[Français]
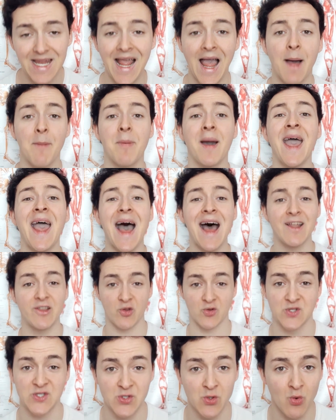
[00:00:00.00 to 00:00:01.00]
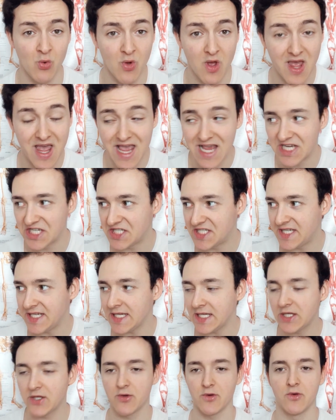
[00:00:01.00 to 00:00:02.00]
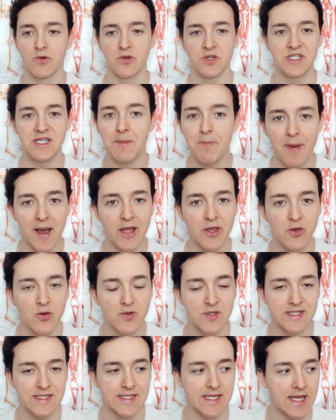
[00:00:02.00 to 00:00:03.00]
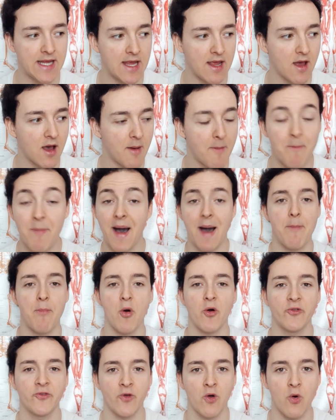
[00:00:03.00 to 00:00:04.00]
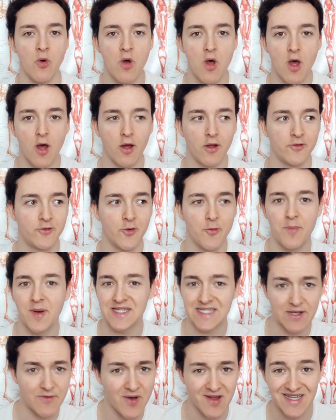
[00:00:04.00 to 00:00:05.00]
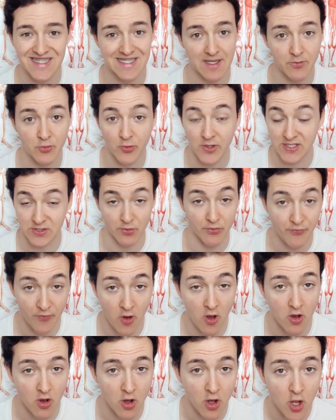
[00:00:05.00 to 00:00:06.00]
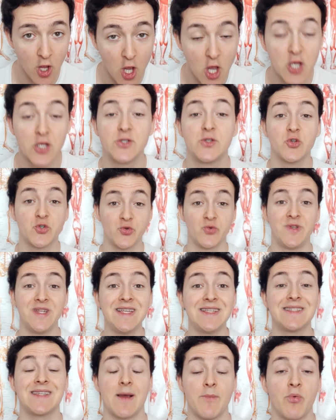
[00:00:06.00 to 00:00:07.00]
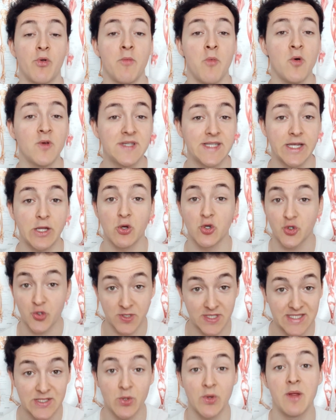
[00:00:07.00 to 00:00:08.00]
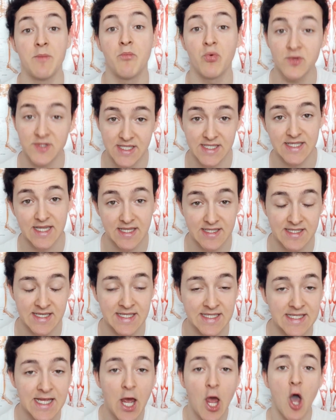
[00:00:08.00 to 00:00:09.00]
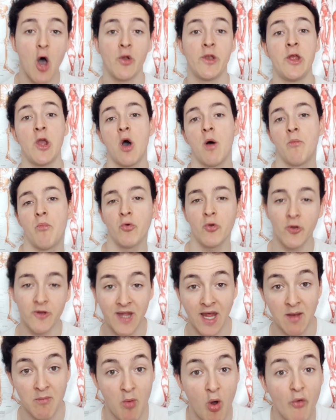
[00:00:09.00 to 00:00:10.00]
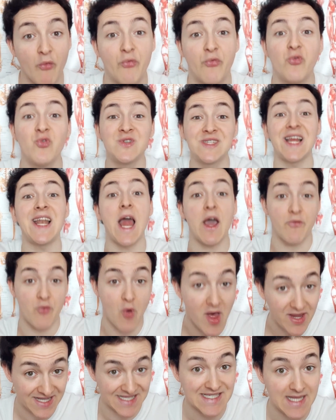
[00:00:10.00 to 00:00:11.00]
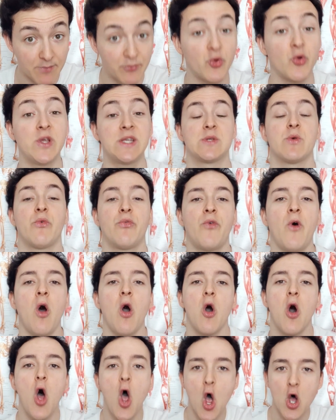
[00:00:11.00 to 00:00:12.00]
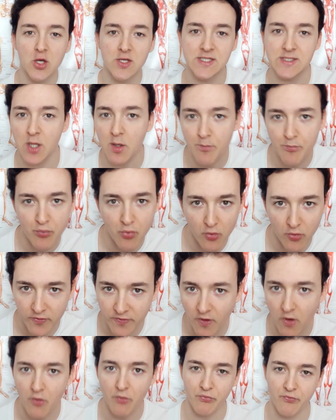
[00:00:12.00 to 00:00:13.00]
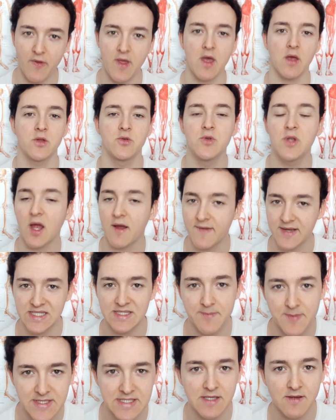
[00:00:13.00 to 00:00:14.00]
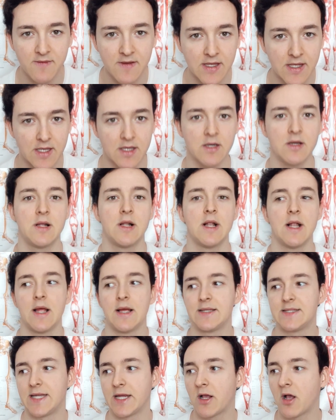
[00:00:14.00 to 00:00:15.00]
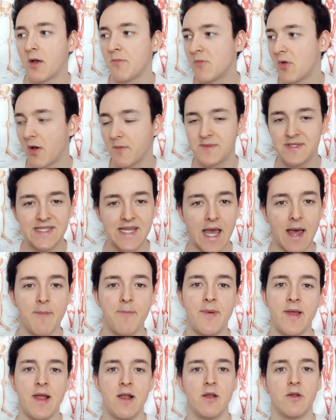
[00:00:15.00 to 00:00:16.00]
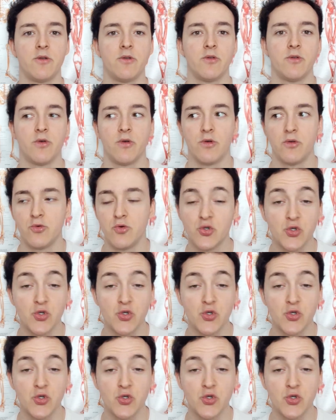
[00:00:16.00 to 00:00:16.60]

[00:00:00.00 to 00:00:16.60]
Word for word: Après, attention, je dis que je dis pas que c'est euh, pas important de pas avoir des abdos qui sont forts. Ce que je vous dis simplement, c'est qu'en choisissant les bons exercices, en ayant un bon entraînement, vous allez avoir des abdos qui sont forts, sans pour autant faire du travail spécifique. Hein. C'est comme un euh, petit rappel d'une